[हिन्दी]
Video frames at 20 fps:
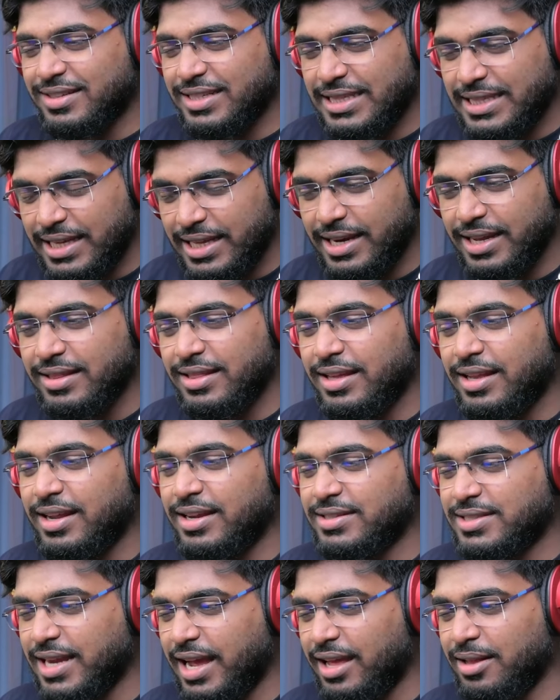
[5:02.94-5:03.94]
चीज़ें धीरे धीरे
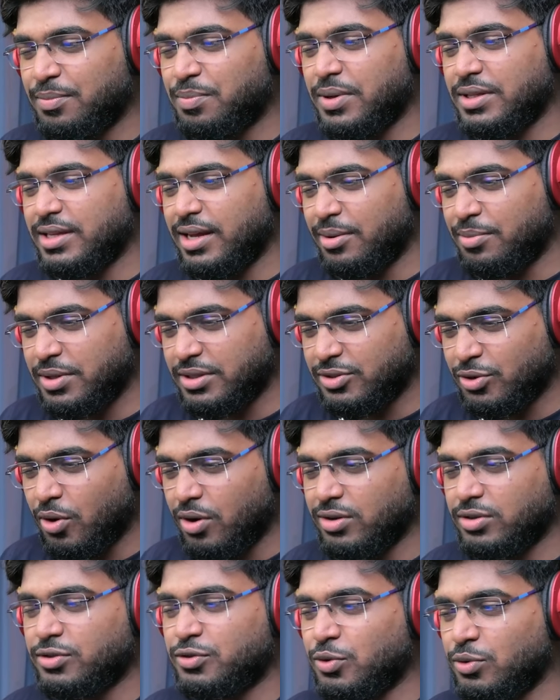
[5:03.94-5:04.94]
शायद पंजाबी
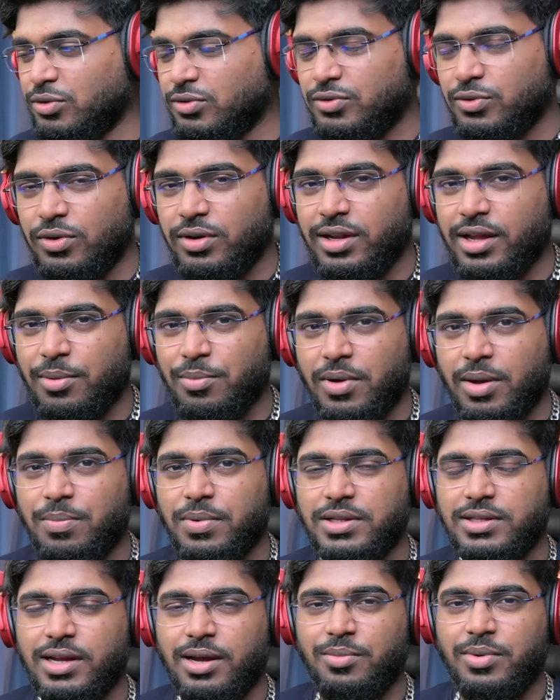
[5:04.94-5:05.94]
सॉन्ग सुन सुन के मैं
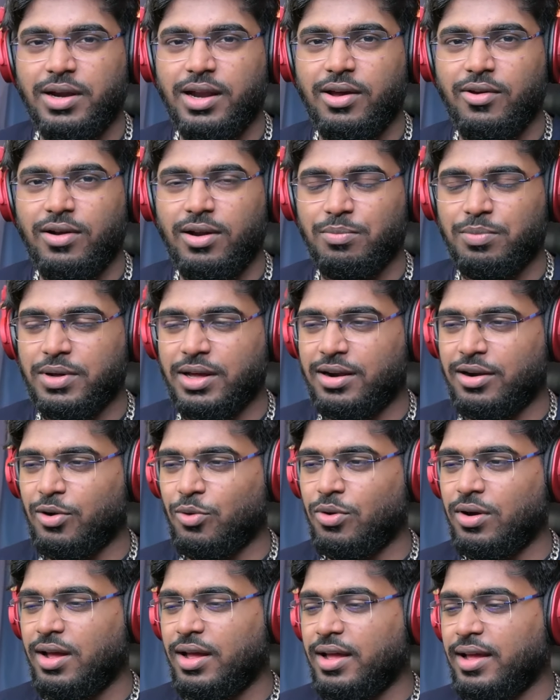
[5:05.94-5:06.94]
पंजाबी डेवलप कर
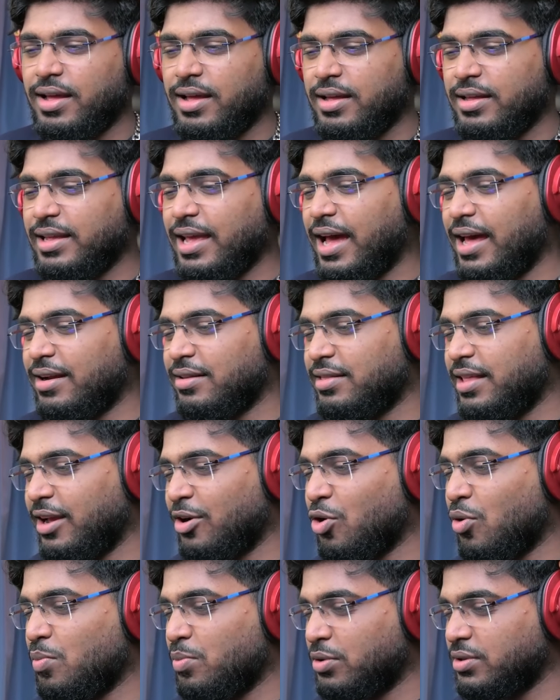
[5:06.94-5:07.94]
रहा हूँ यार
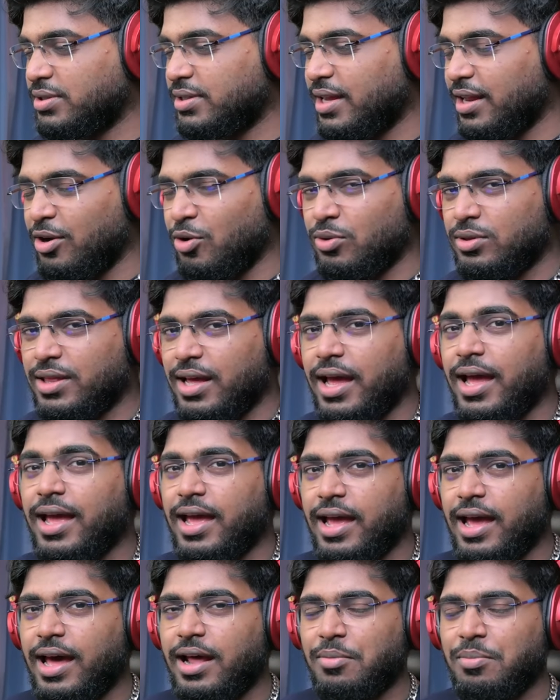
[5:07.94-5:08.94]
देखो मुश्किल होता है
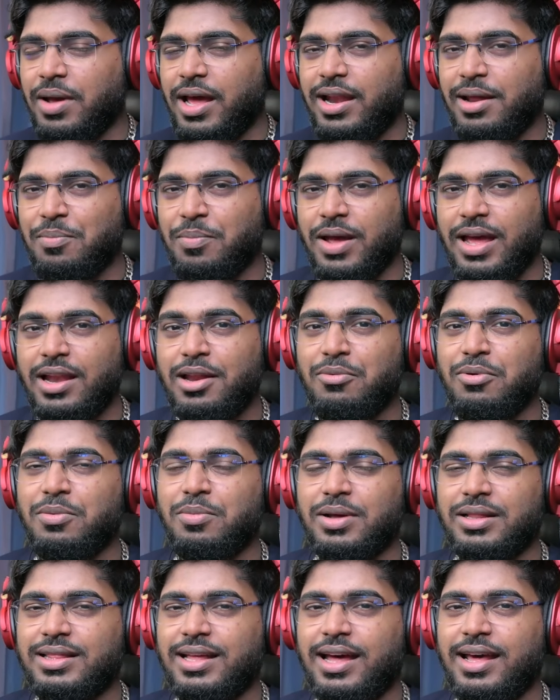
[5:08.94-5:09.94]
यार मैंने पहले भी
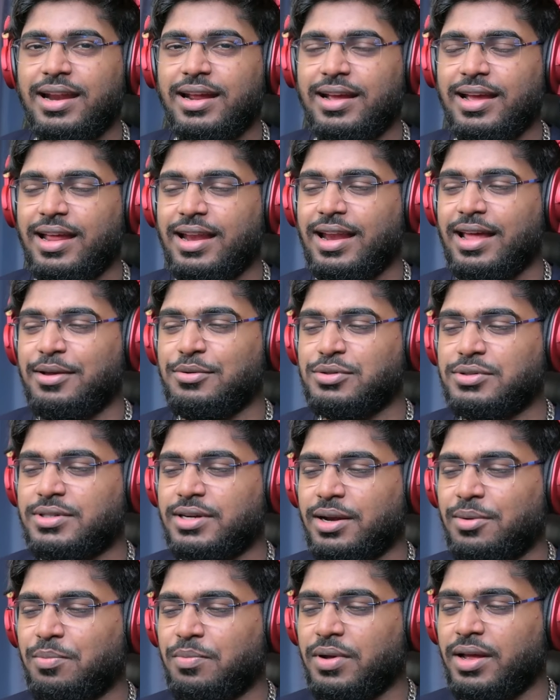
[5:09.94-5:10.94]
बता रखा है लाइव
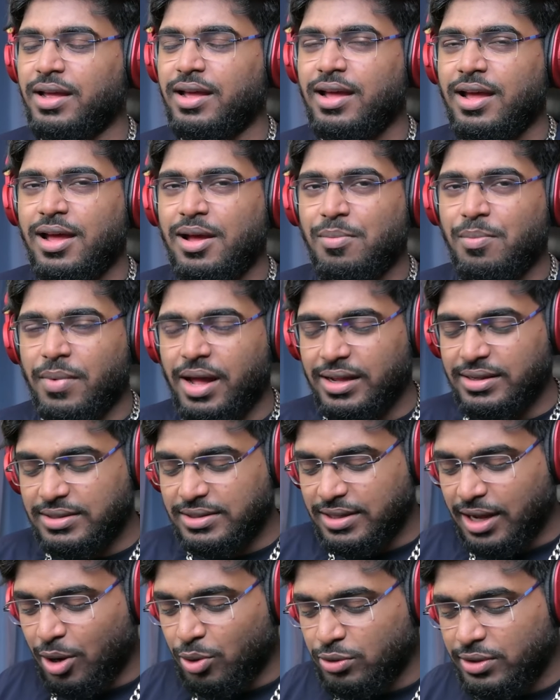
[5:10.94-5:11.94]
स्ट्रीम पे मैं
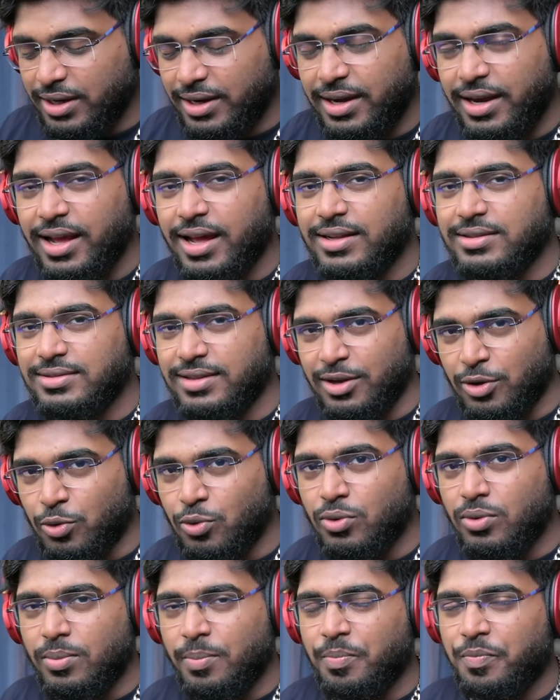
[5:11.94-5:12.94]
साउथ इंडिया से
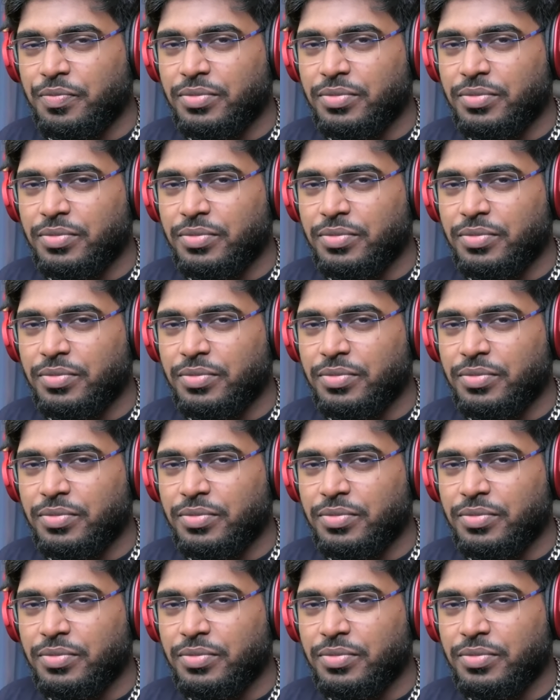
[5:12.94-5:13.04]
हूँ